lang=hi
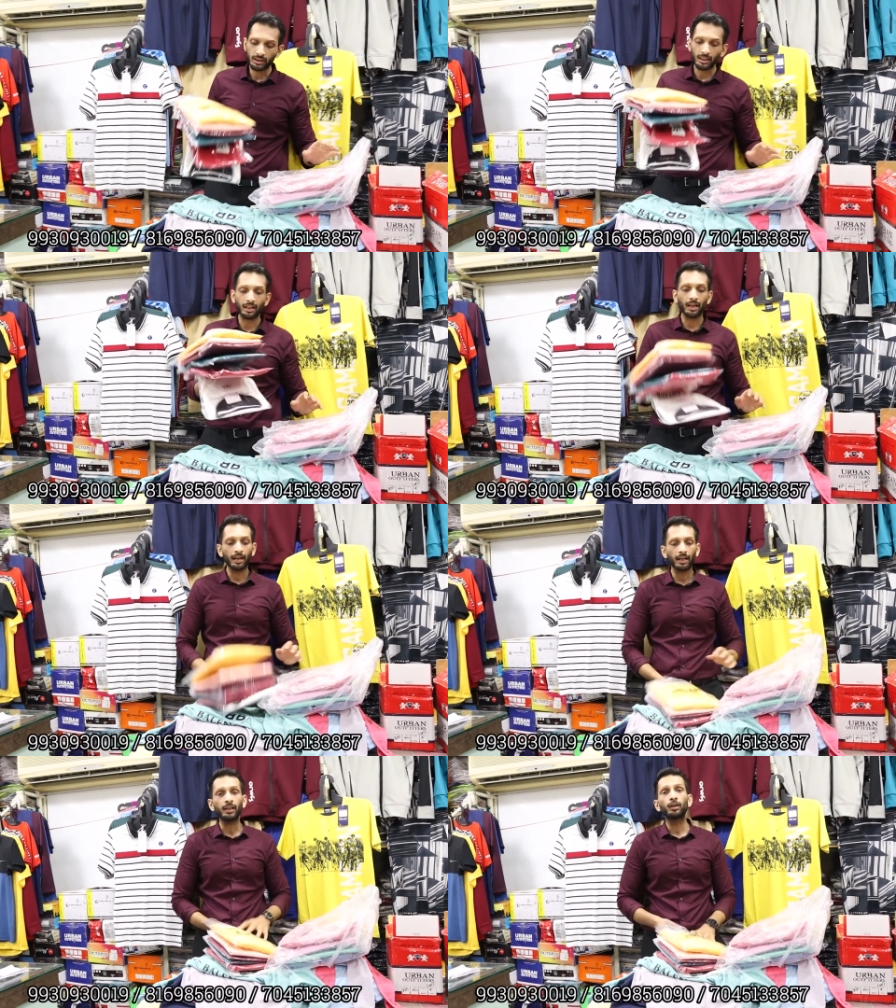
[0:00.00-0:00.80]
से चल रहा
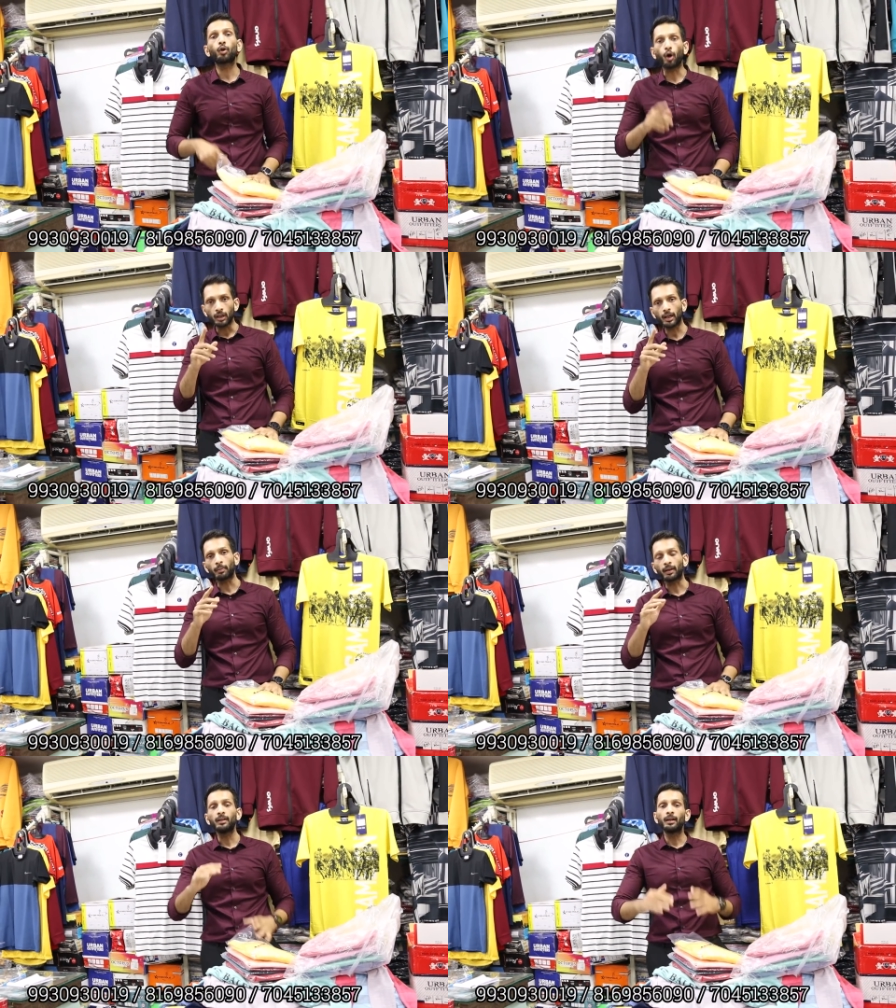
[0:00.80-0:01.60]
है कॉलर
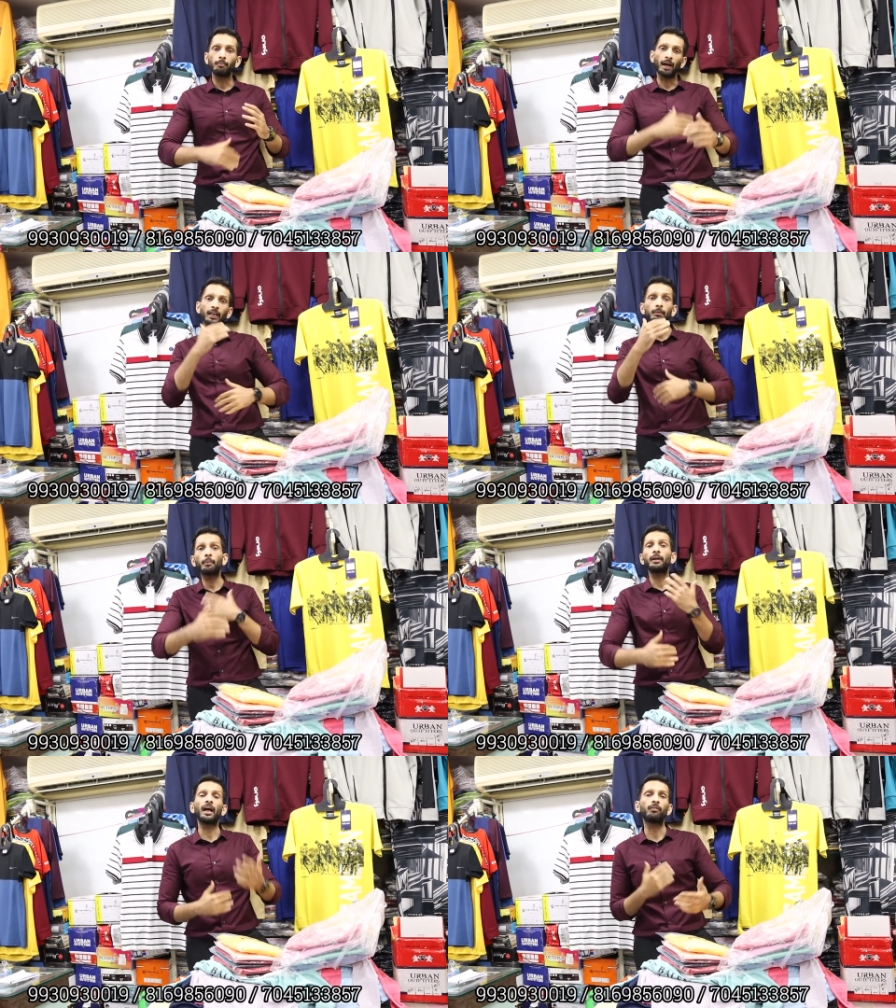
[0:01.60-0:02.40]
में मैटी
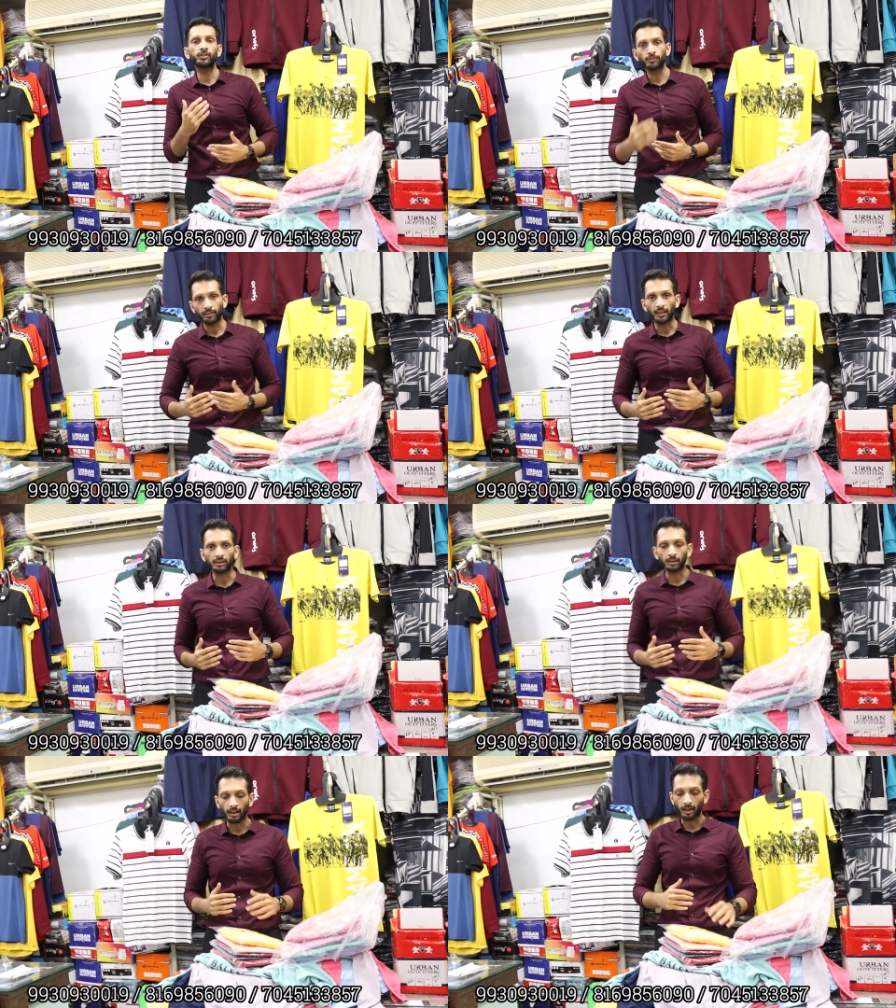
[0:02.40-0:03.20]
में भी
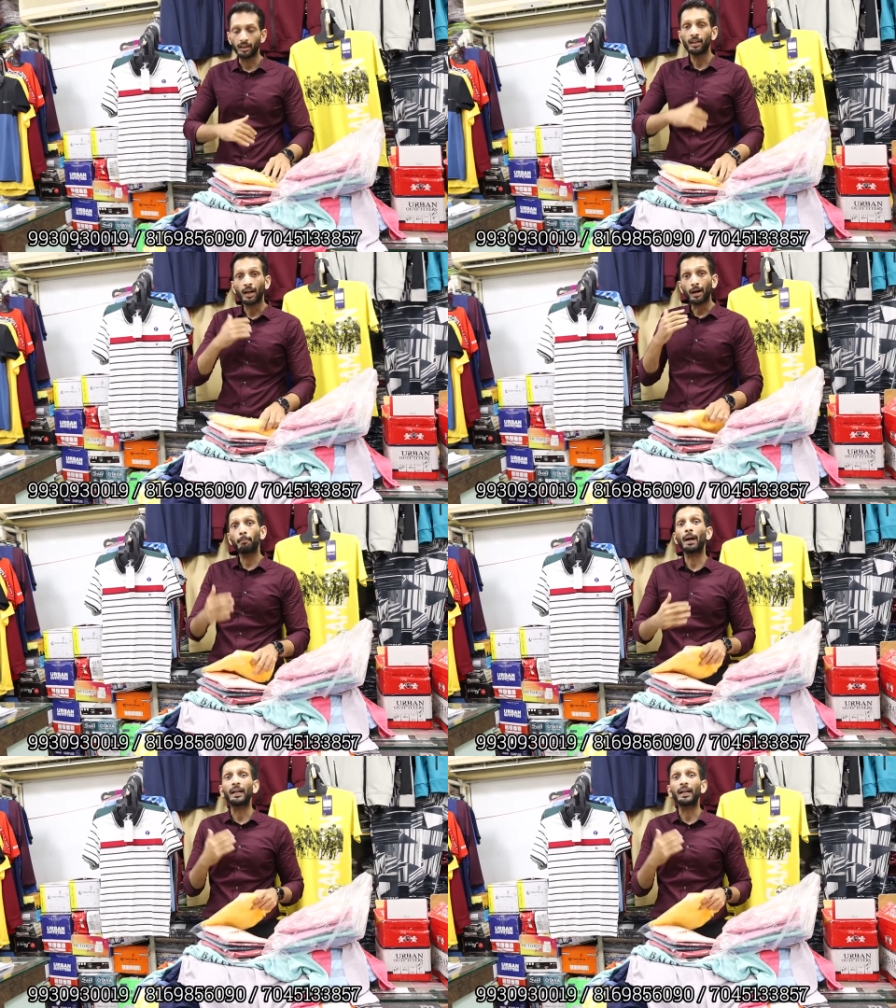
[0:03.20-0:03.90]
डाइवर्सिफिकेशन आ रहा है हम